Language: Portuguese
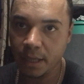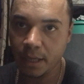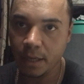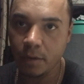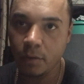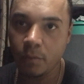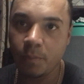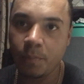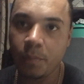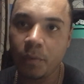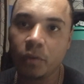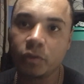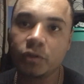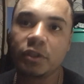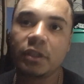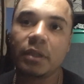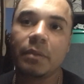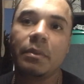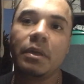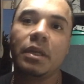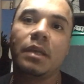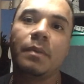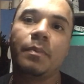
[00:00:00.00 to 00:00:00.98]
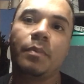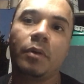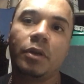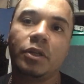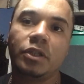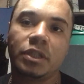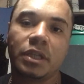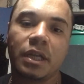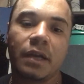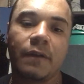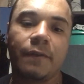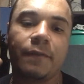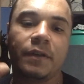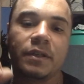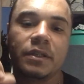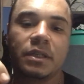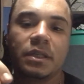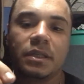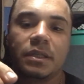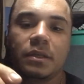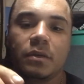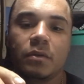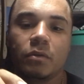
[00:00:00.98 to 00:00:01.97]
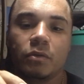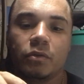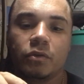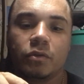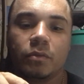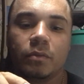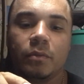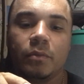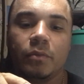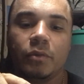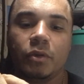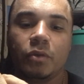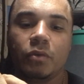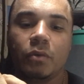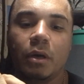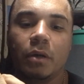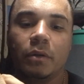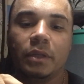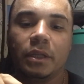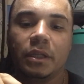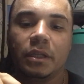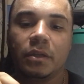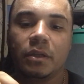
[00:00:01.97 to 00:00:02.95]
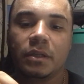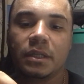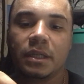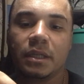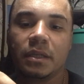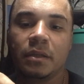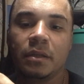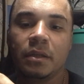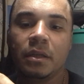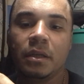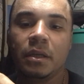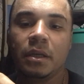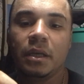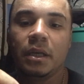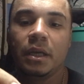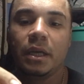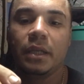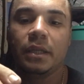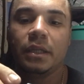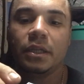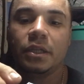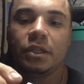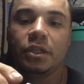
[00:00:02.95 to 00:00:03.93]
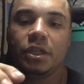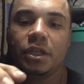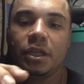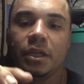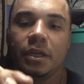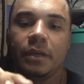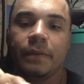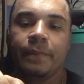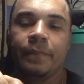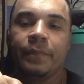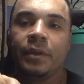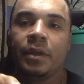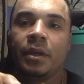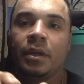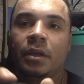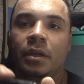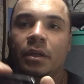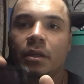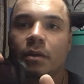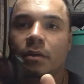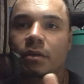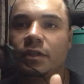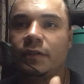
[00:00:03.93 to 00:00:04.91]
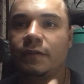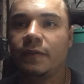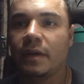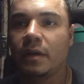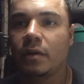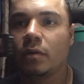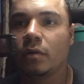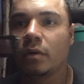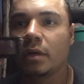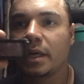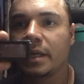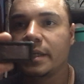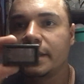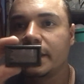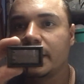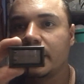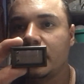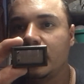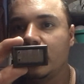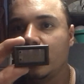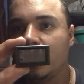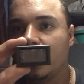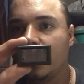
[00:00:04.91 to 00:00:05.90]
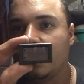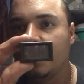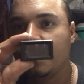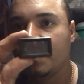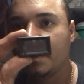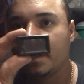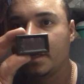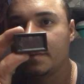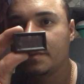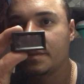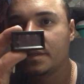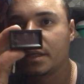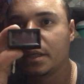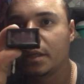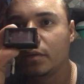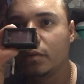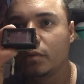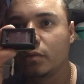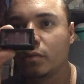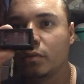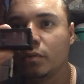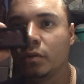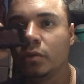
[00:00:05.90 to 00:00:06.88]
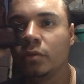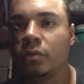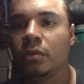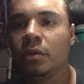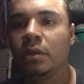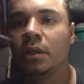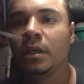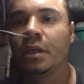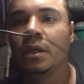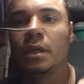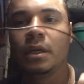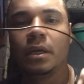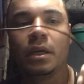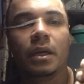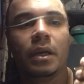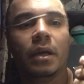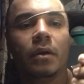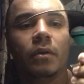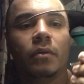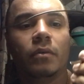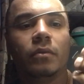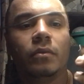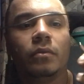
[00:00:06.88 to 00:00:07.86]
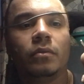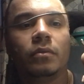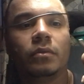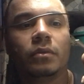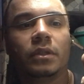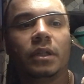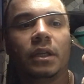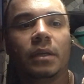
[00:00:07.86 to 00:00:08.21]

é um ponto também que pode estar tá fazendo esse consumo muito alto de nossa energia. Então a gente vai colocar isso aqui, ó, pegamos isso aqui do Guto, é um